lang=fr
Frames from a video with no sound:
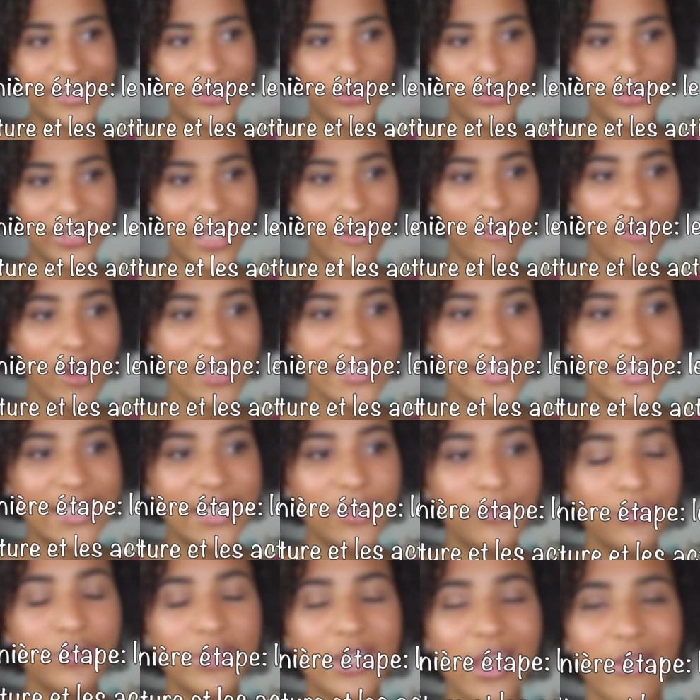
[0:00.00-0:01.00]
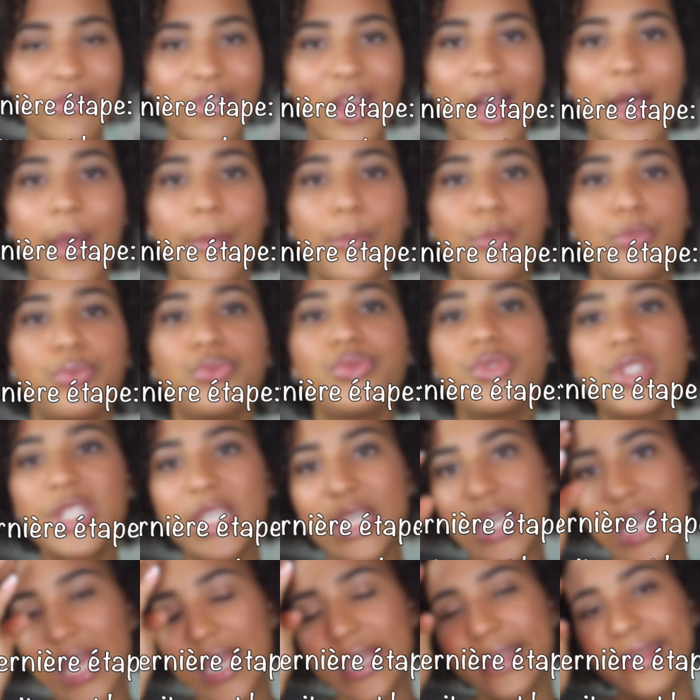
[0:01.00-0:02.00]
c'est de savoir si vous avez un
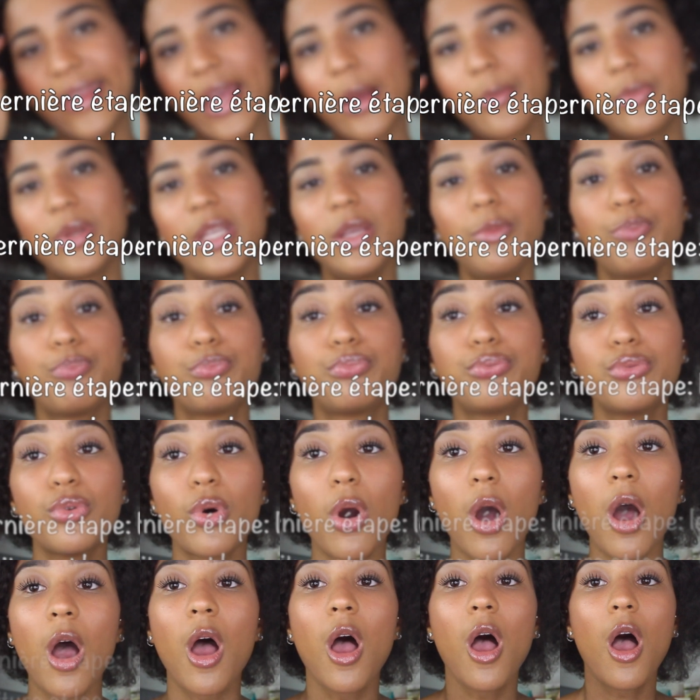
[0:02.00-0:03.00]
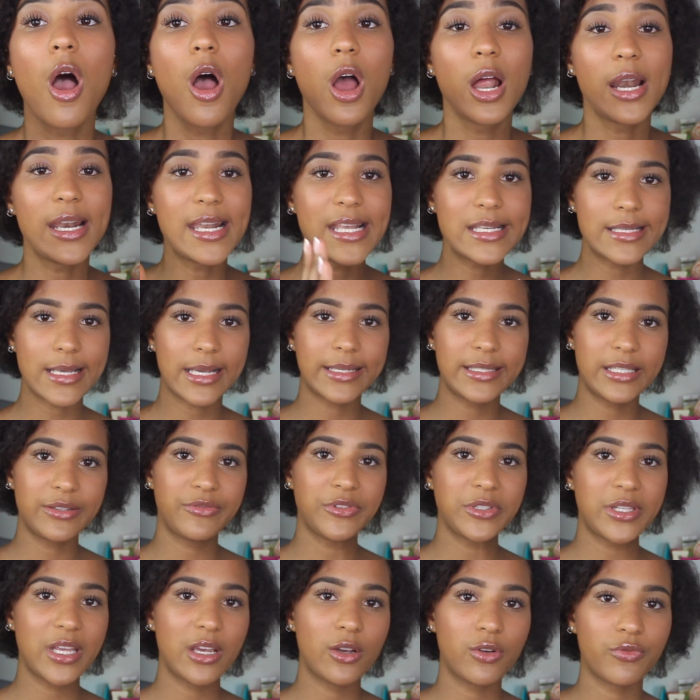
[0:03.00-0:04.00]
budget établi pour les
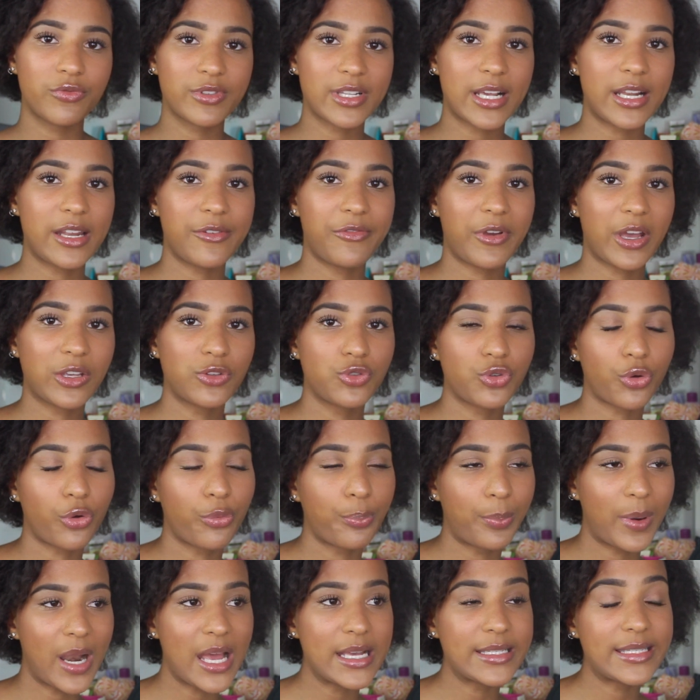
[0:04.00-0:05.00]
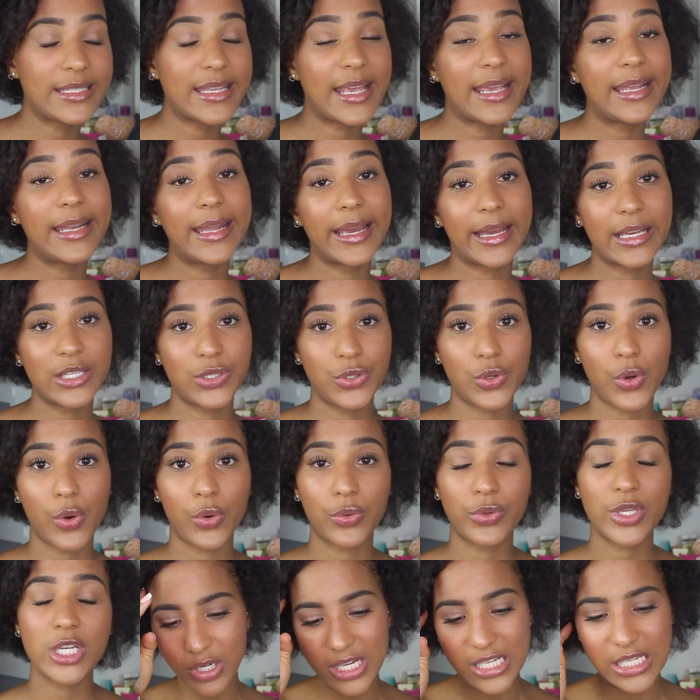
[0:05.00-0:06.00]
activités que vous allez faire sur place et les
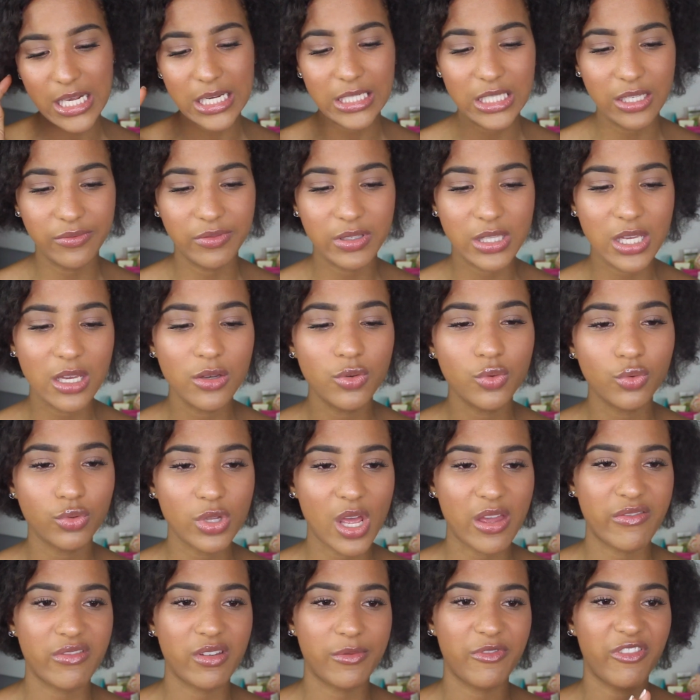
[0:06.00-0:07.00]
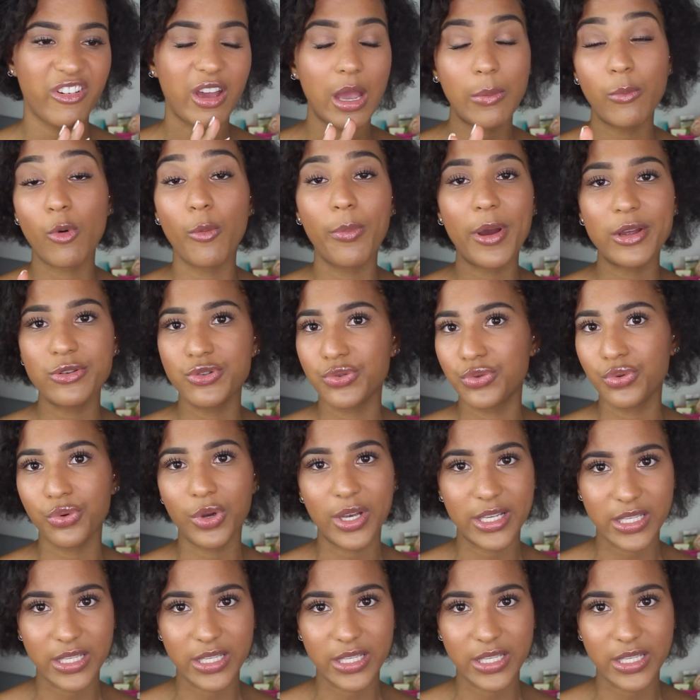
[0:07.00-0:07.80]
restaurants. Pour les activités, nous on n'avait vraiment pas du tout